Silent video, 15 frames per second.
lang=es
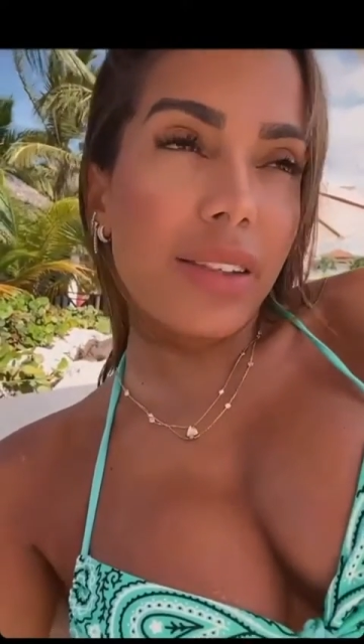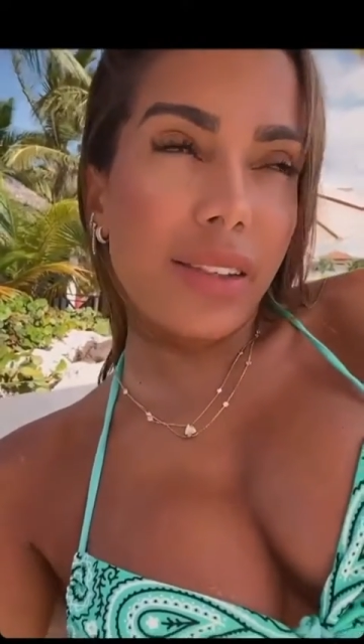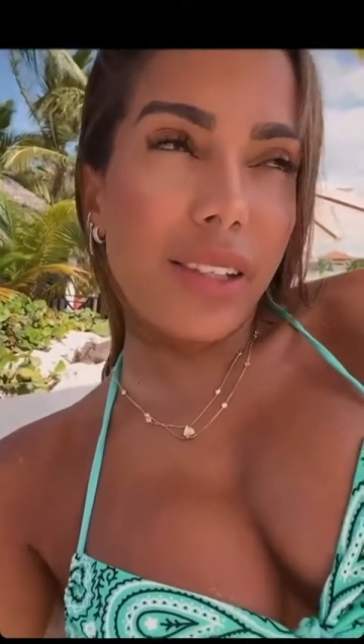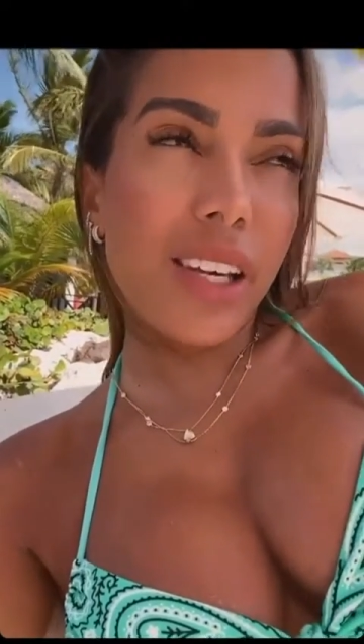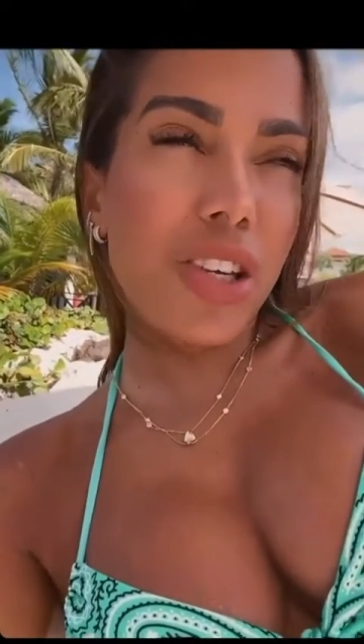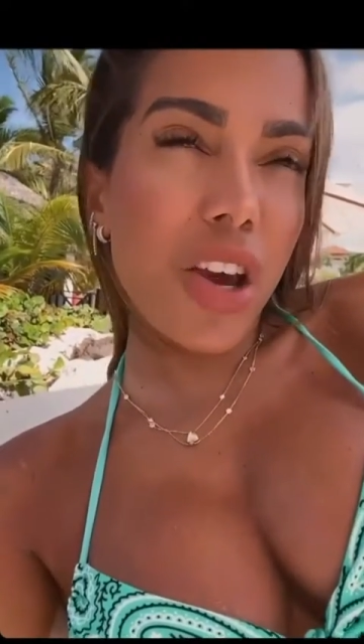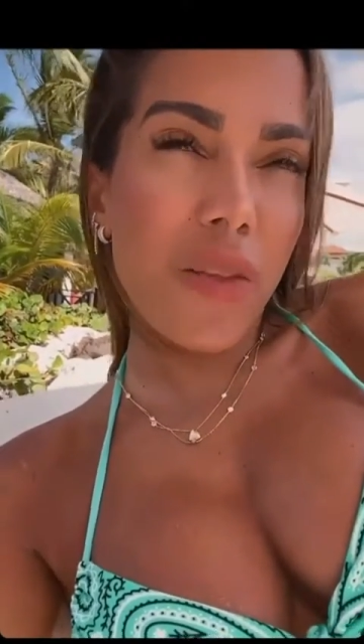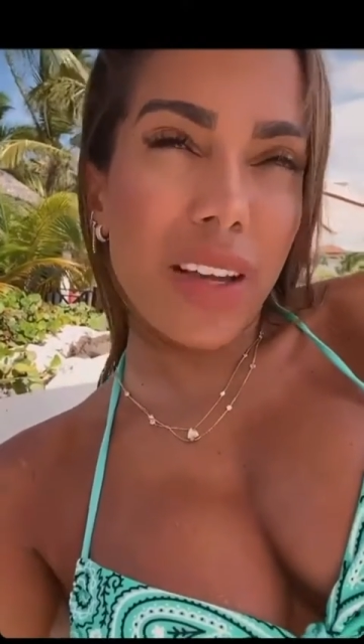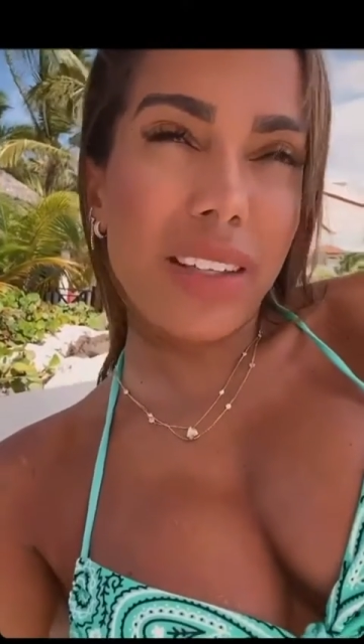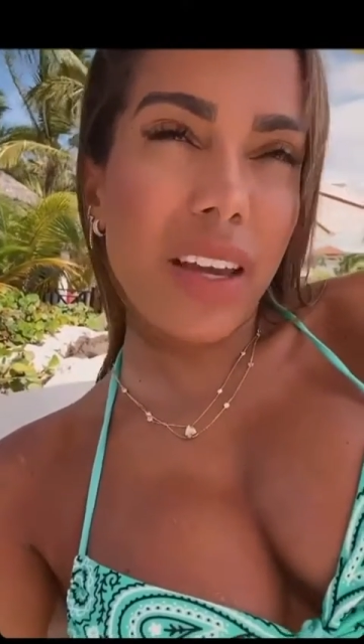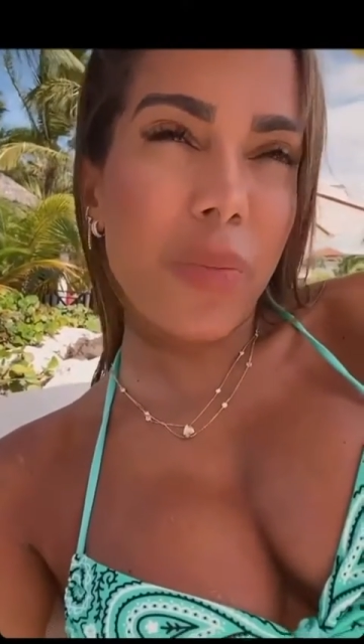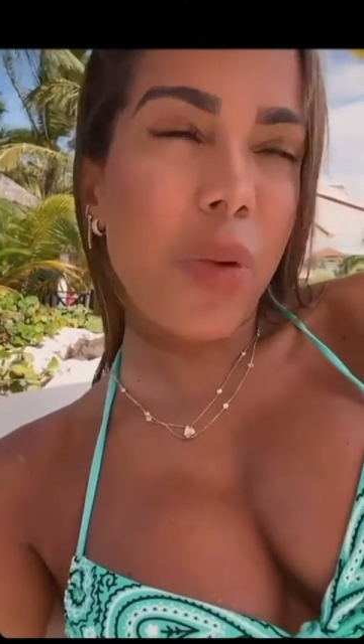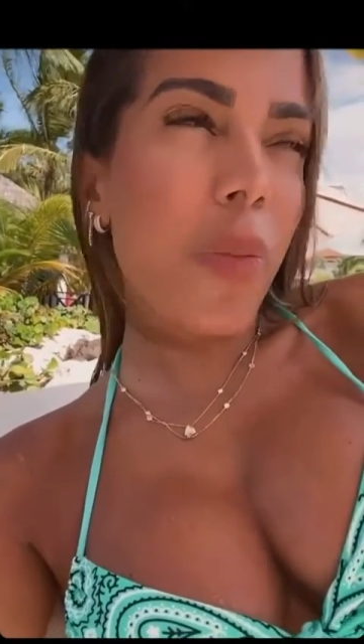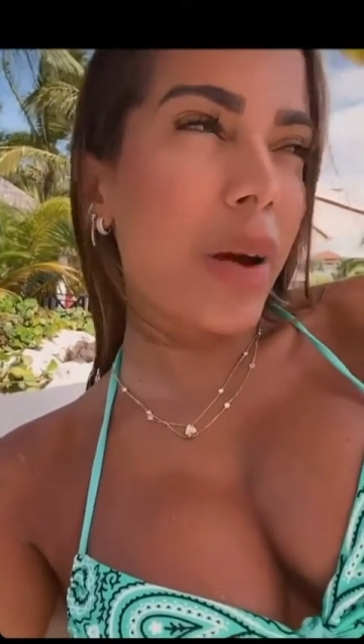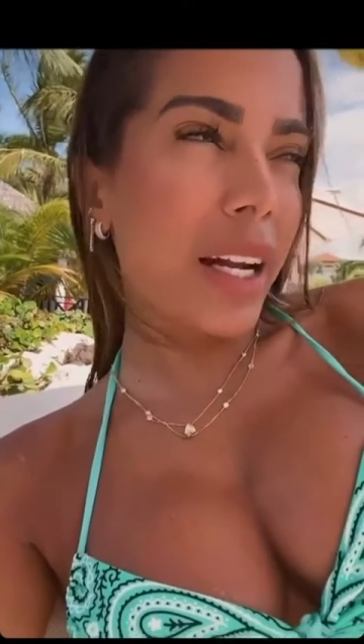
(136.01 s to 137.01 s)
sí lleva
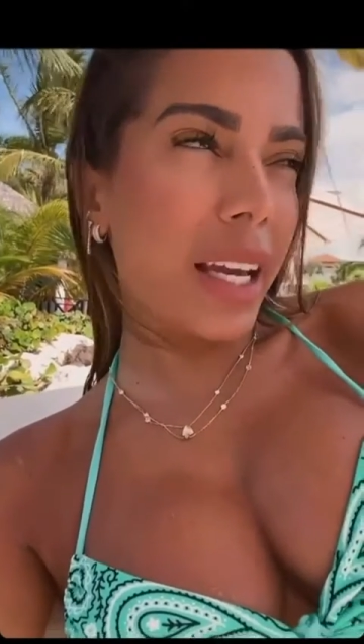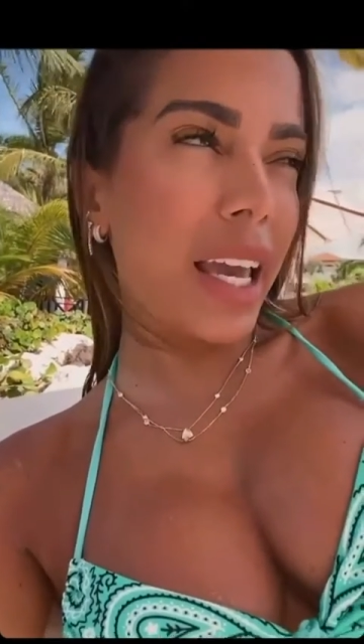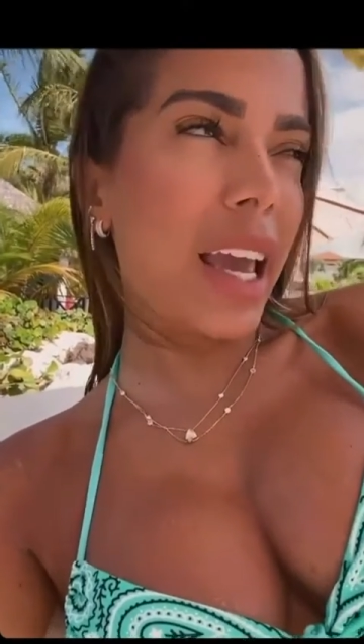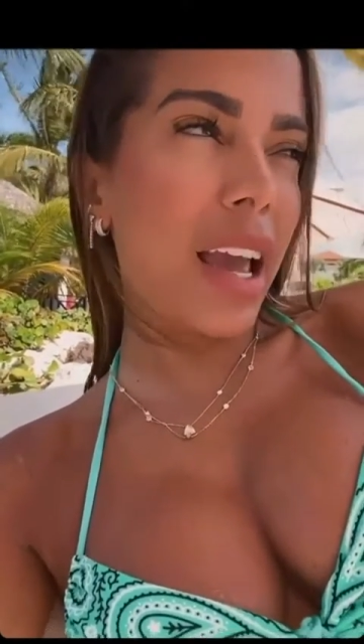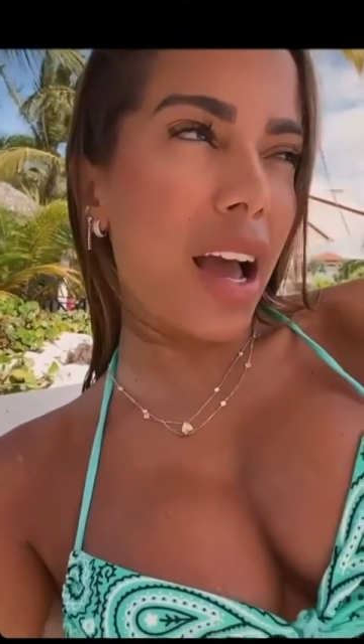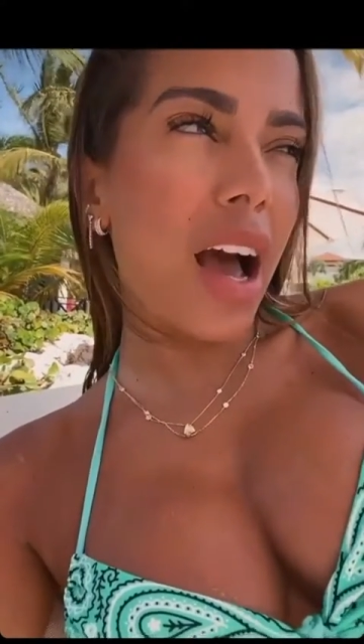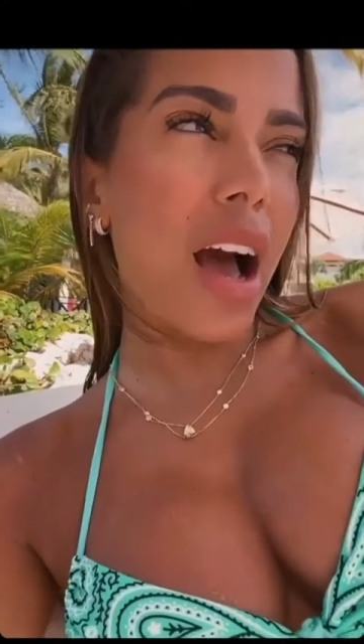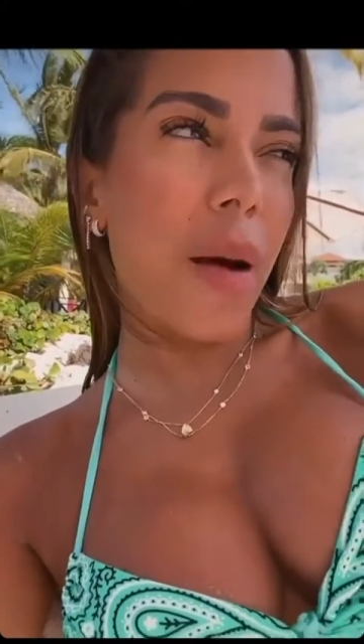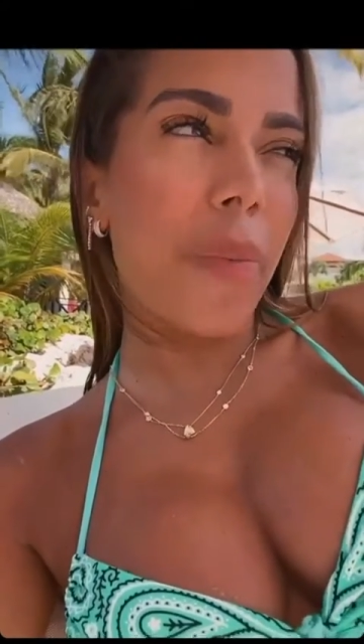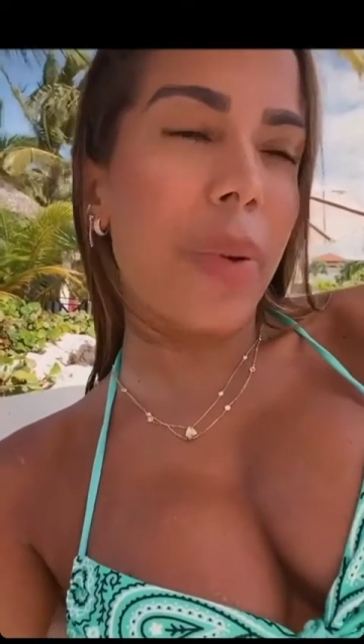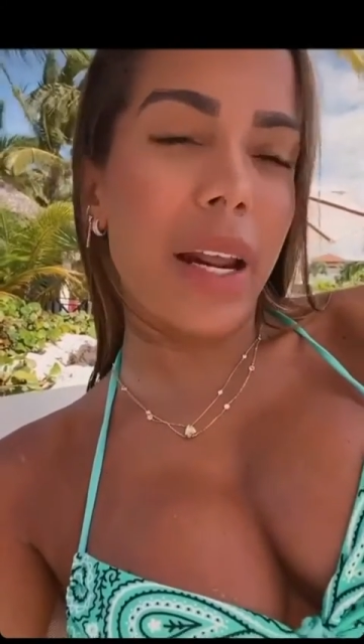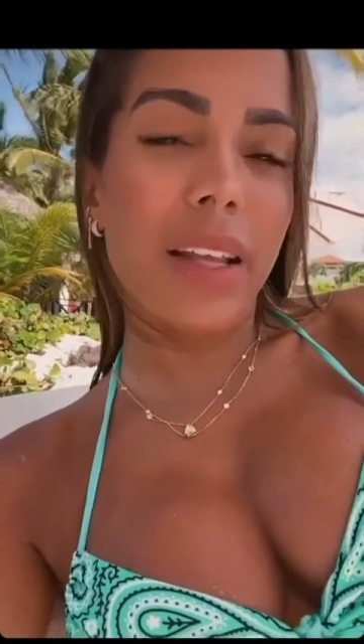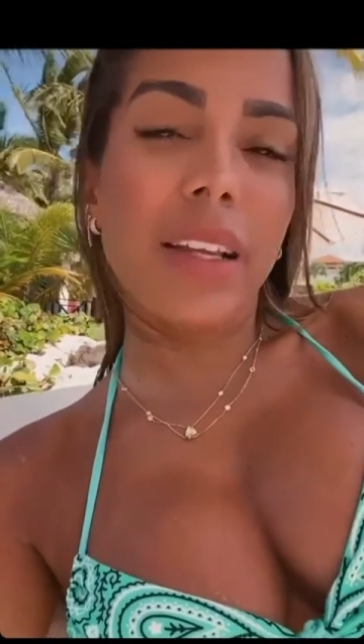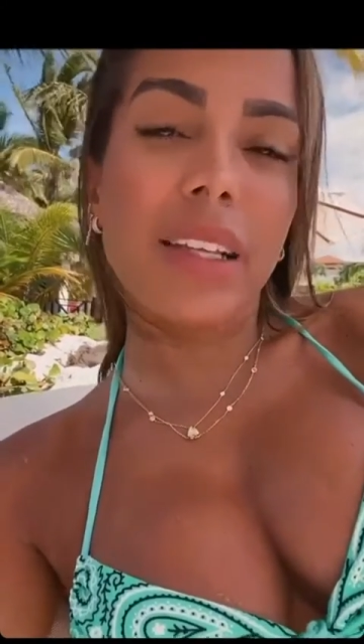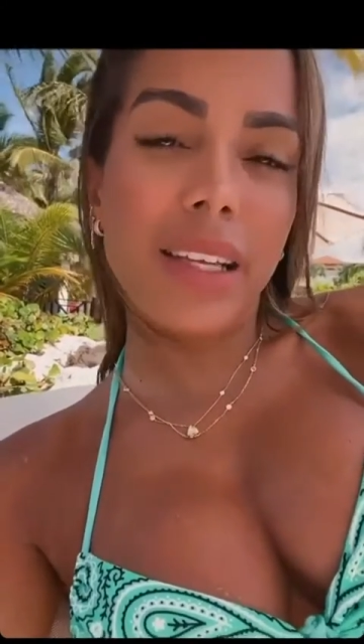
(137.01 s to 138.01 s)
tiempo para que
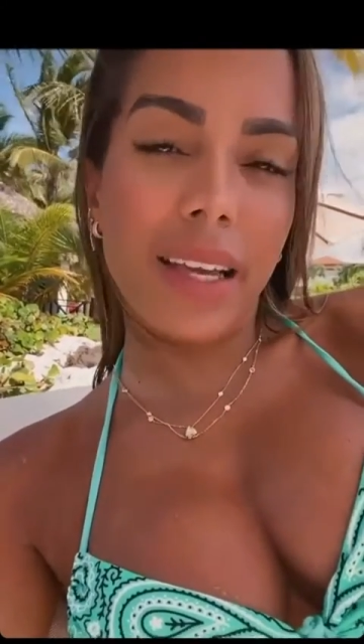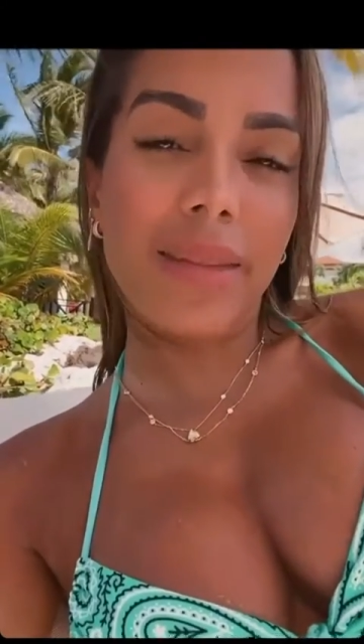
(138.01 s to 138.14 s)
aprendas y